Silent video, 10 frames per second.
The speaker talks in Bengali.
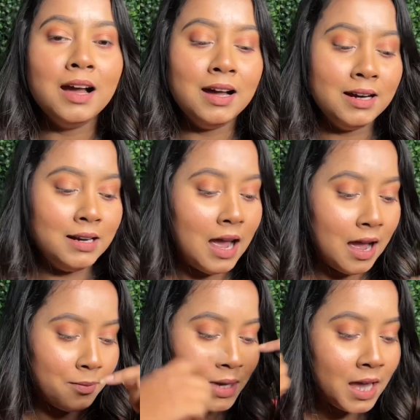আর
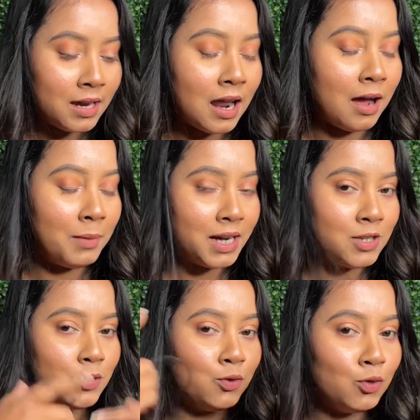আমি আমার এই
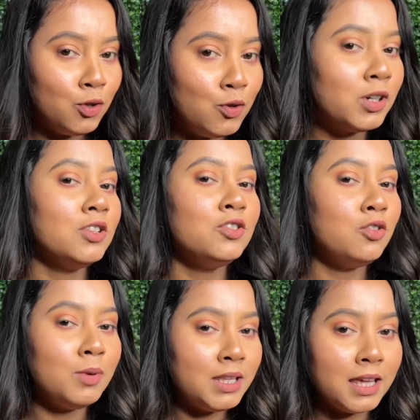সুন্দর লুকটা যদি
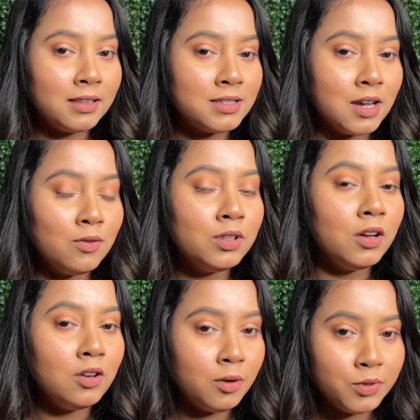তোমরা দেখতে চাও
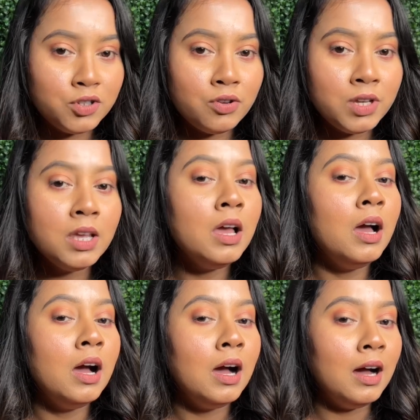তাহলে অবশ্যই
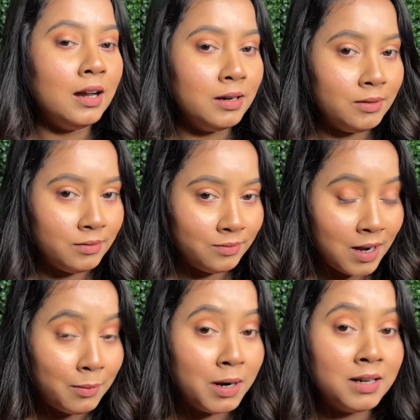আর
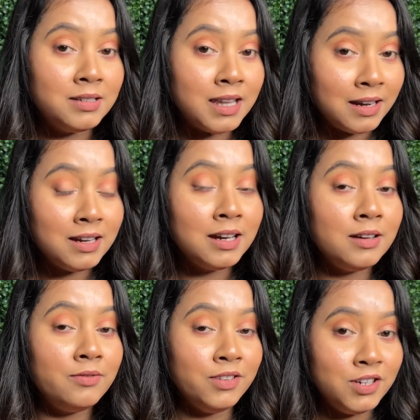আমার চ্যানেলের
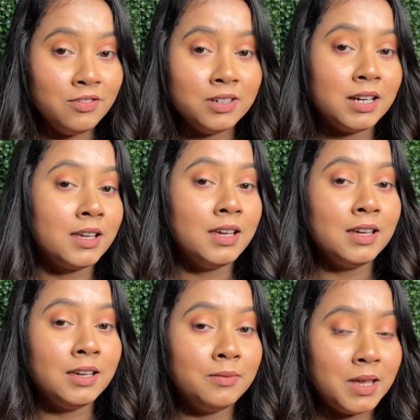ভিডিওটাকে
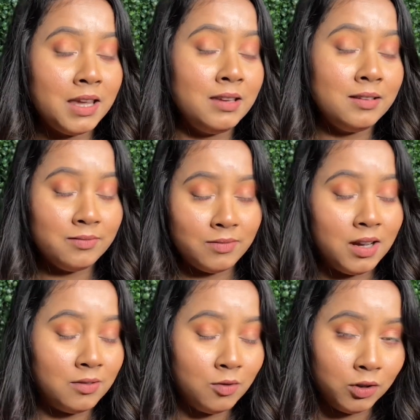এই
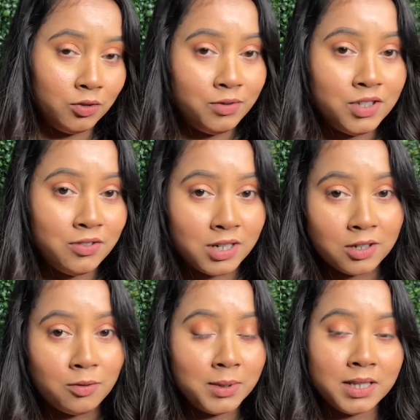গত ভিডিওটাকে
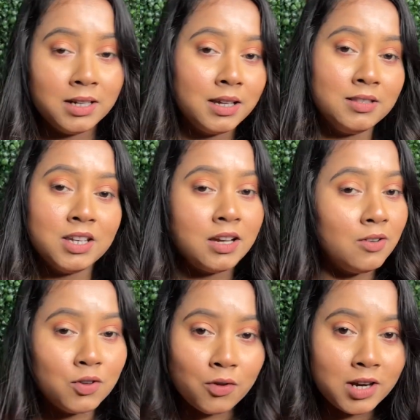তোমাদেরকে চেক
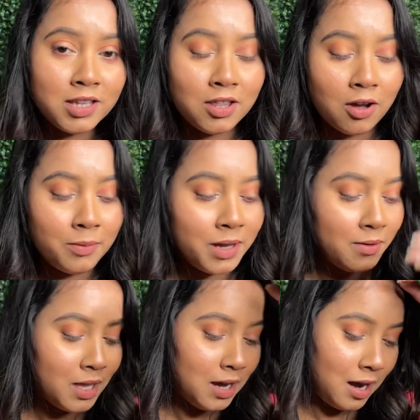আউট করে নিতে হবে
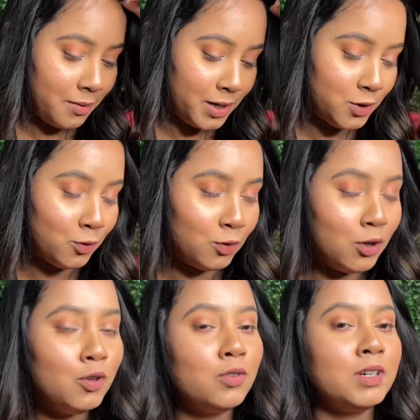আমার এই সুন্দর
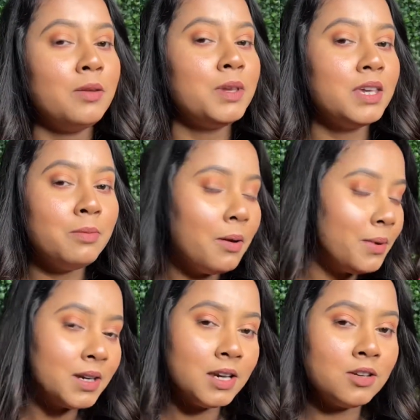লুকটা আমি কিভাবে
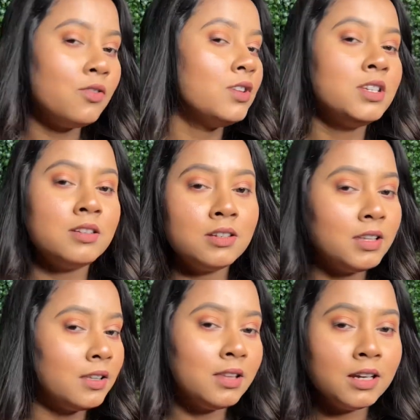ক্রিয়েট করেছি সেটা
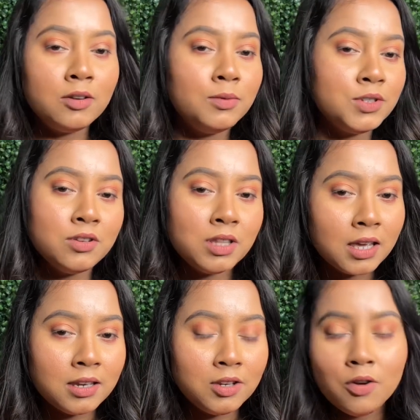দেখতে গেলে অবশ্যই
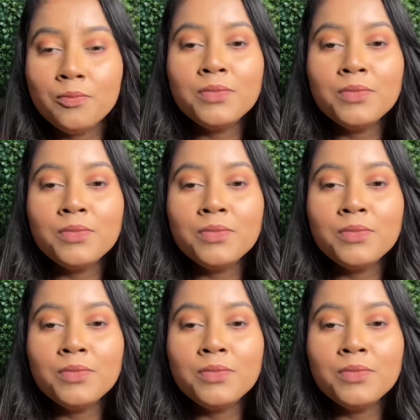দেখে নিও